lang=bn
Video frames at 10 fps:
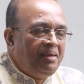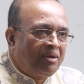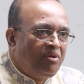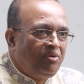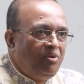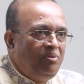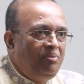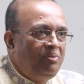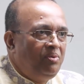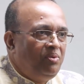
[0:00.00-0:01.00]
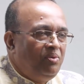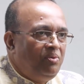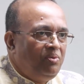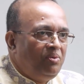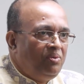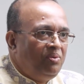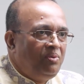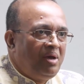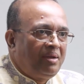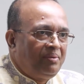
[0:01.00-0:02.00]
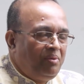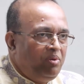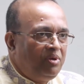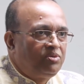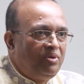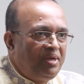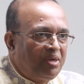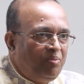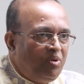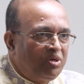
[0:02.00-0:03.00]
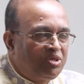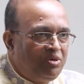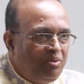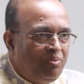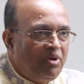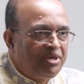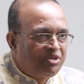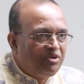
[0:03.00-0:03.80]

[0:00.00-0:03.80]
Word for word: এখনো উনার হয়তো অনেক বয়স বয়স